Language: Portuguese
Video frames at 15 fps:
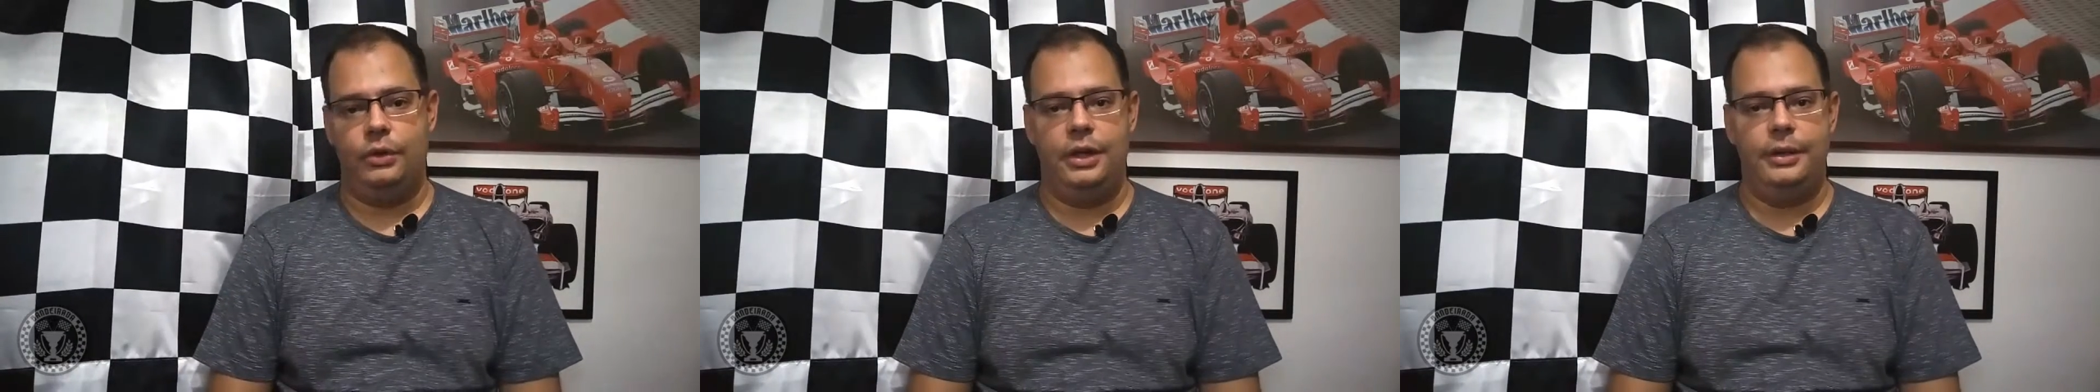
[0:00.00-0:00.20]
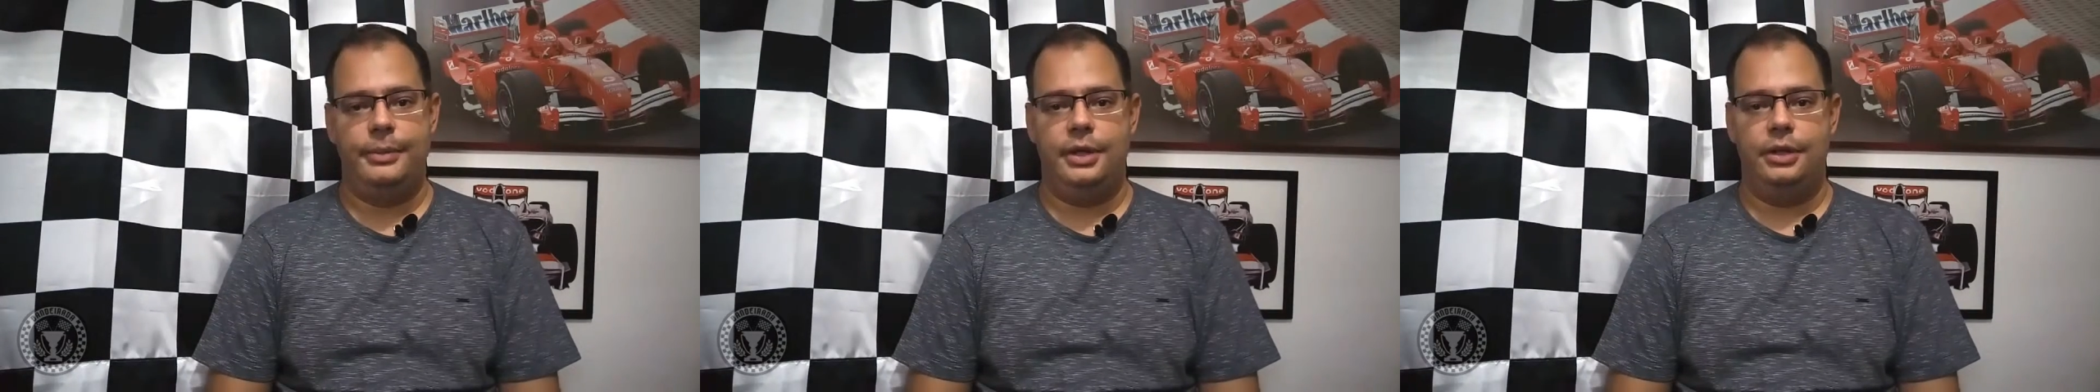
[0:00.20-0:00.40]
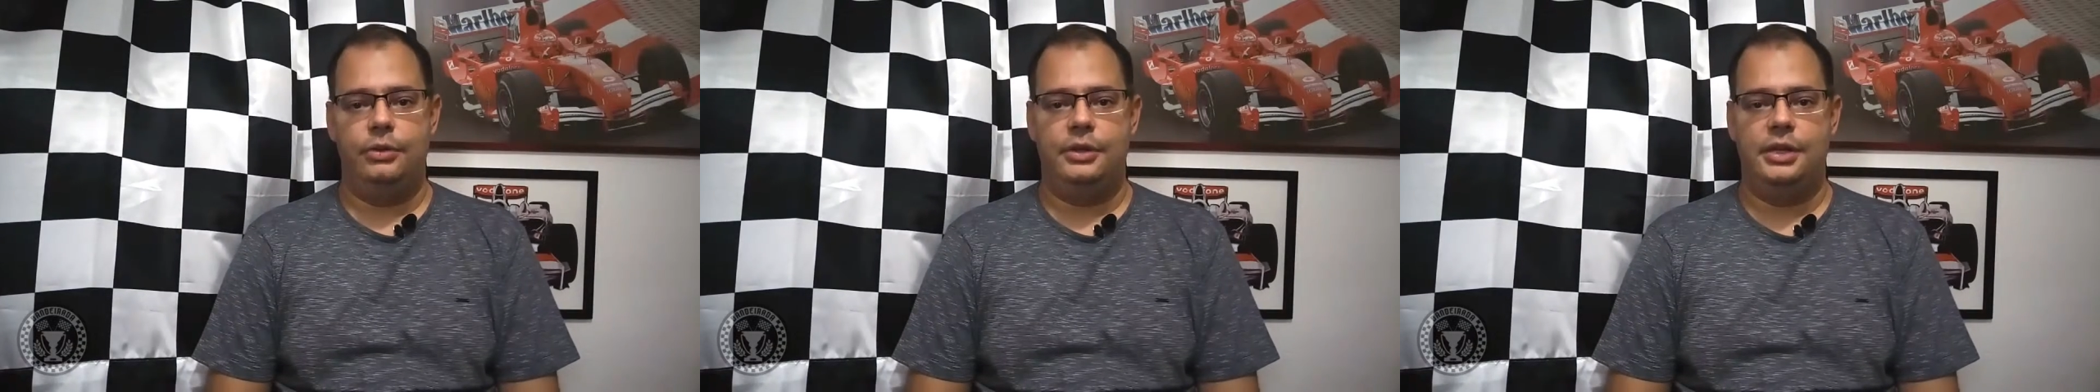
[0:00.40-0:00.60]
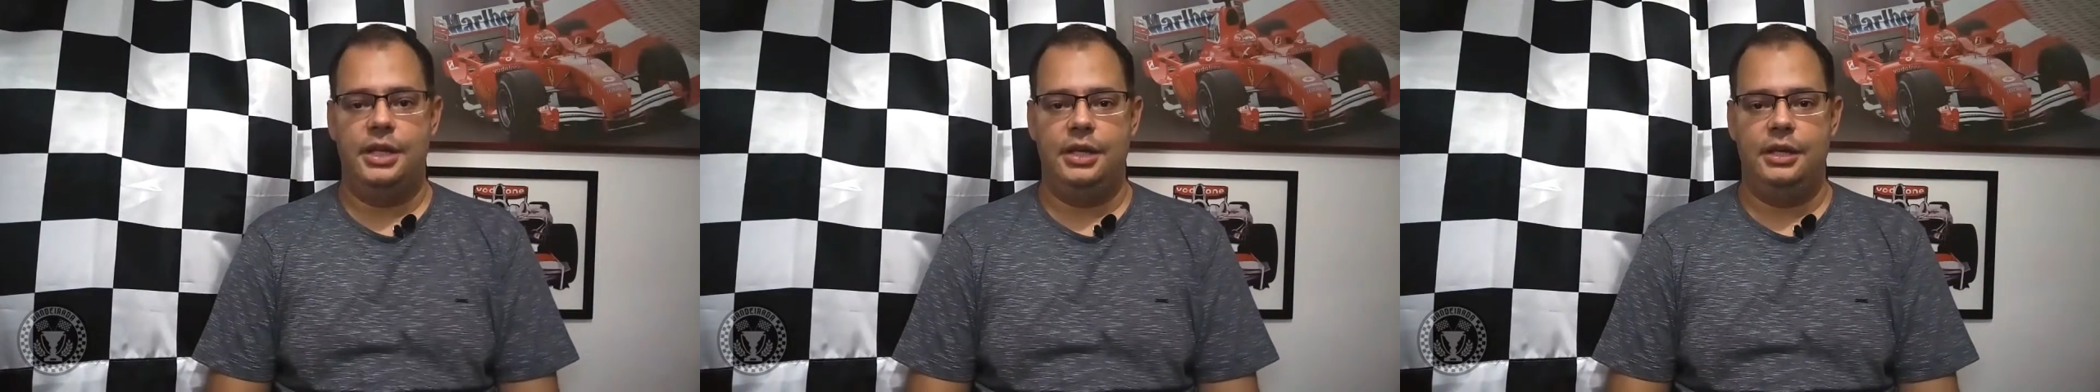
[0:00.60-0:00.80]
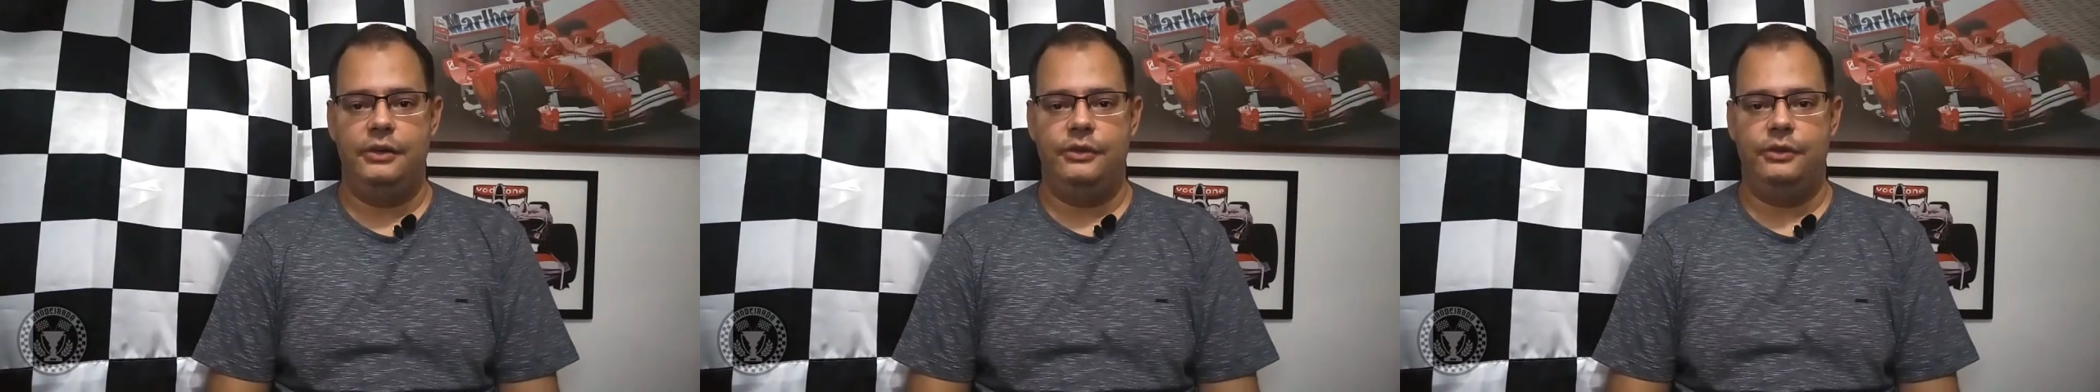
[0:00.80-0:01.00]
lembrando que
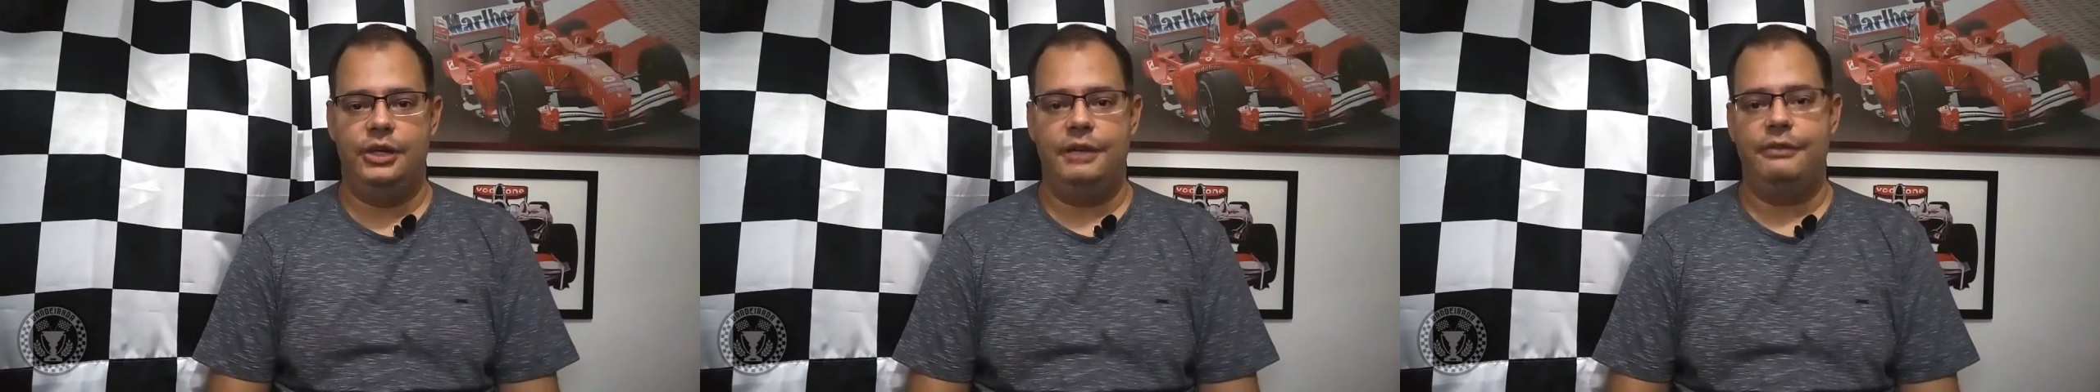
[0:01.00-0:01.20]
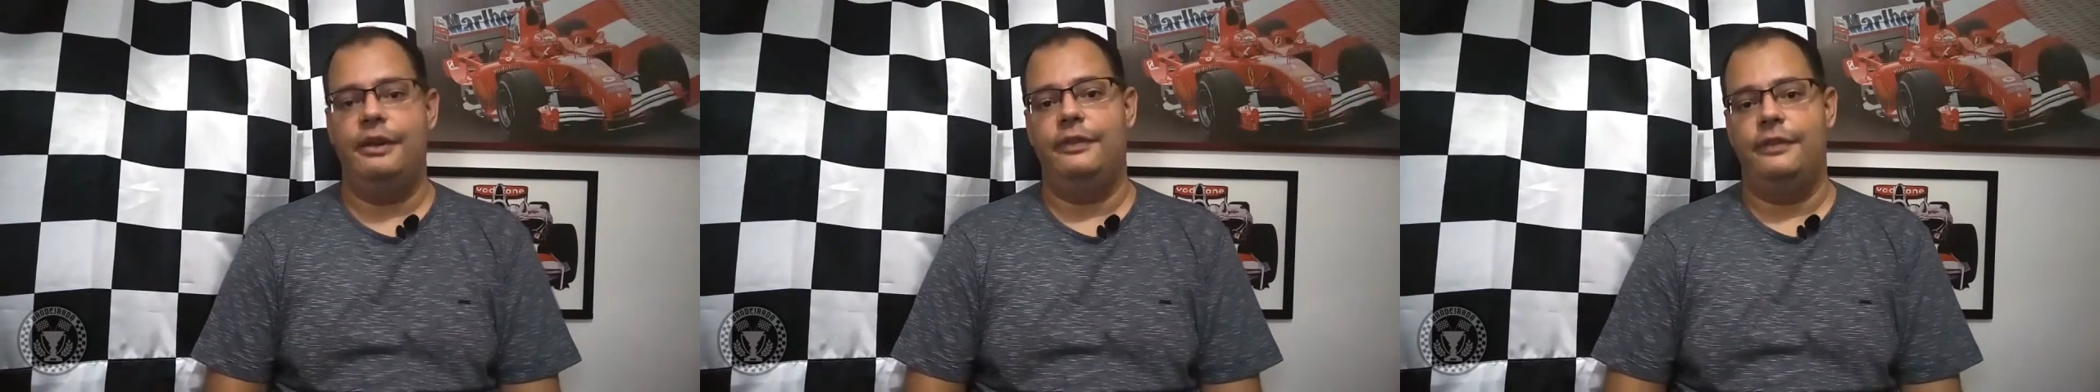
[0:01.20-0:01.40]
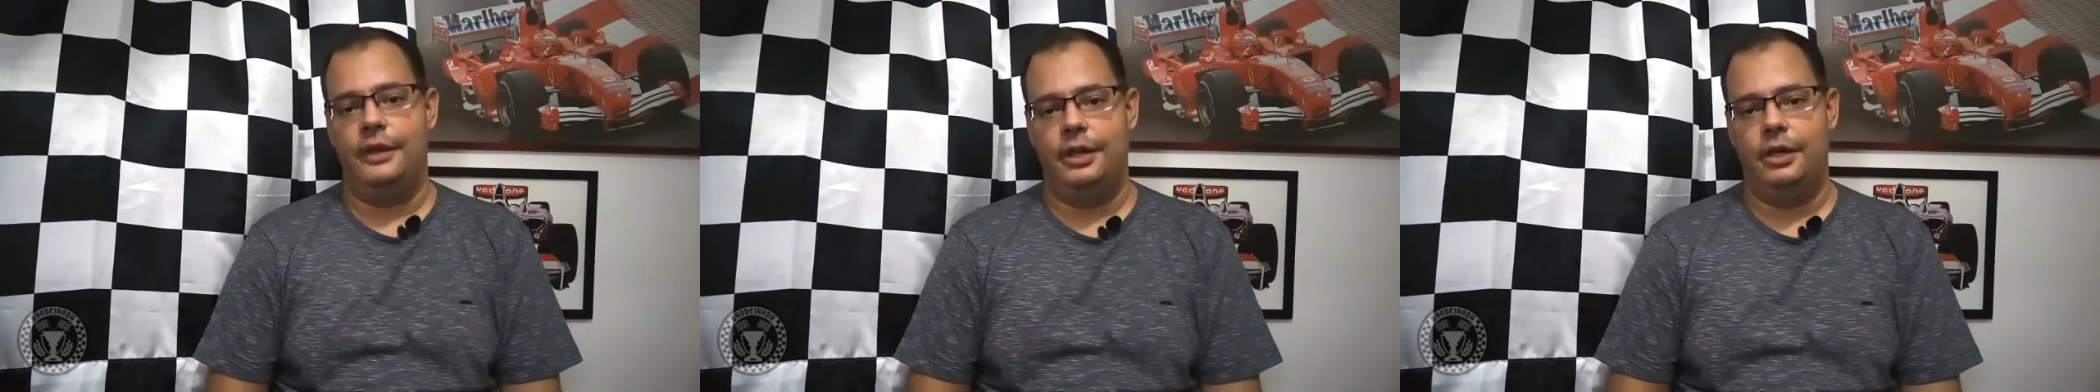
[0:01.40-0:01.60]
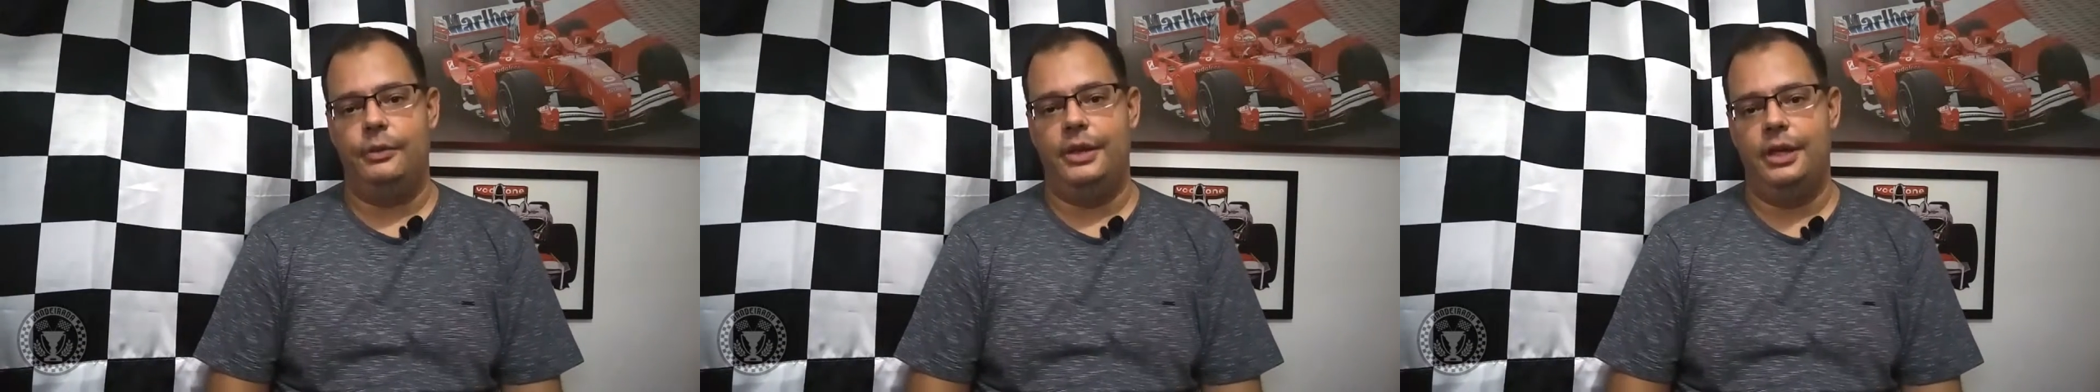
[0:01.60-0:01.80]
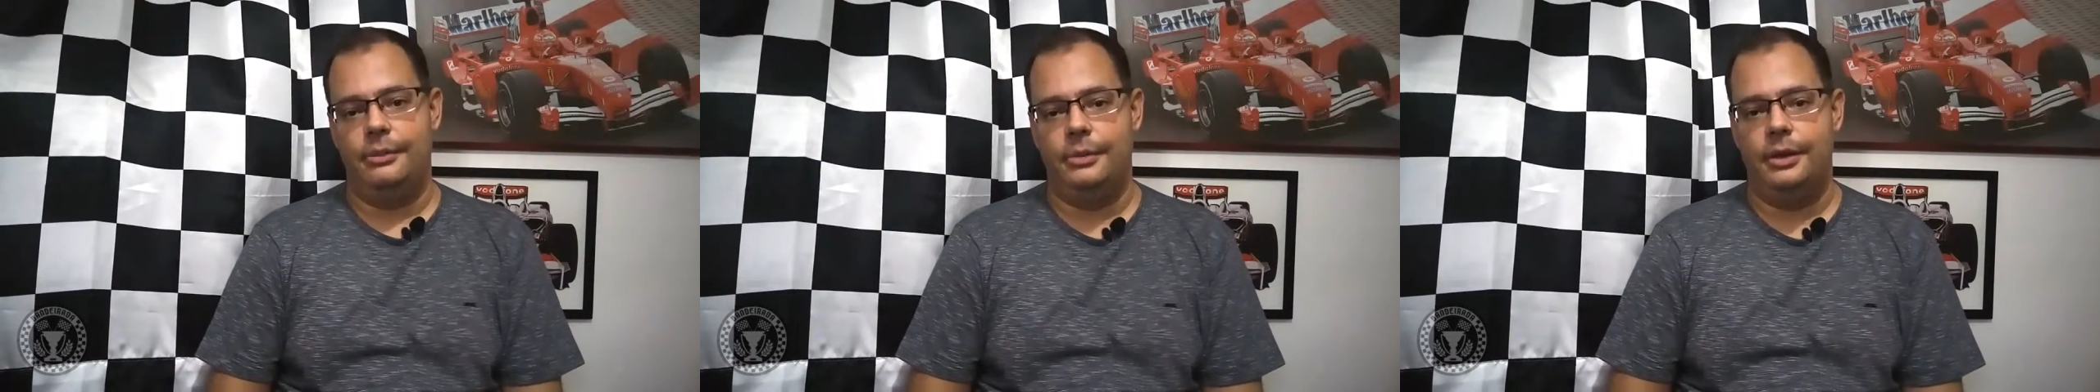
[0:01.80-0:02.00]
eles já venceram
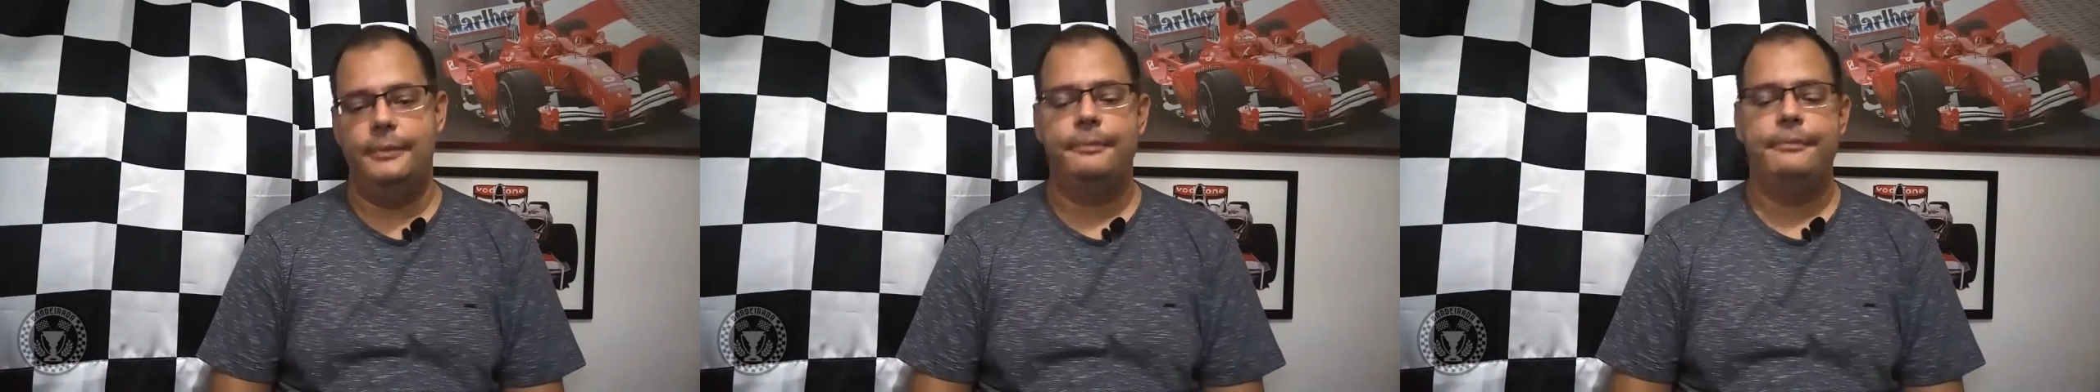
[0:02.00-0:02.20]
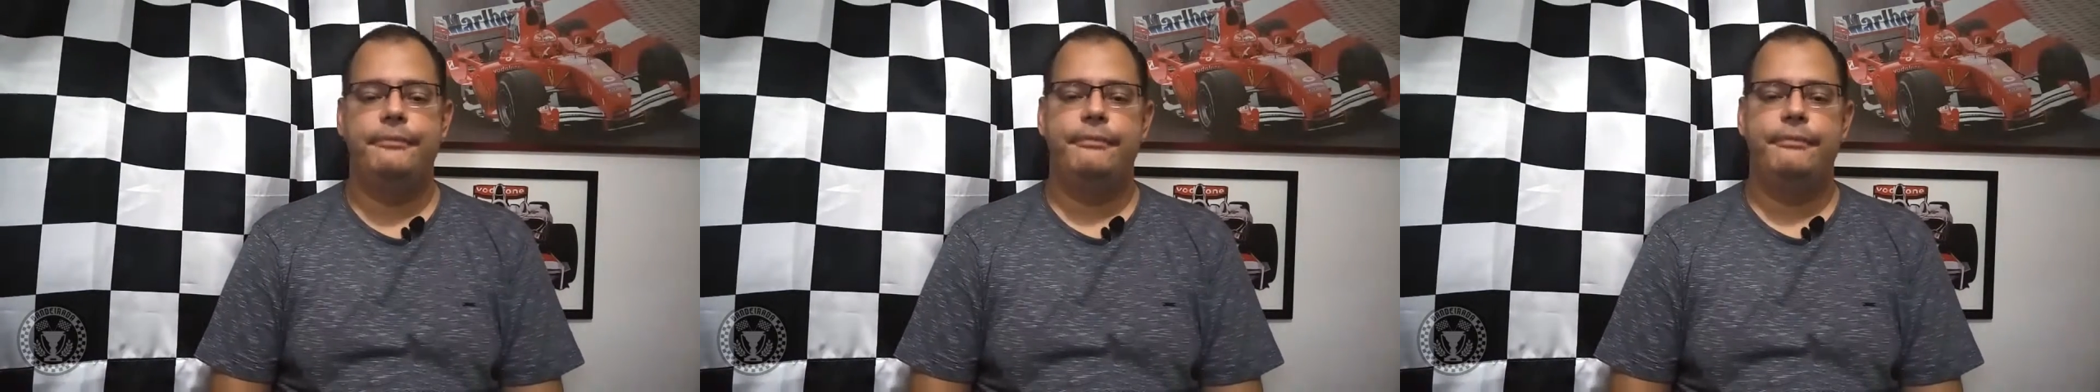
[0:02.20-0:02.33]
em Le Mans.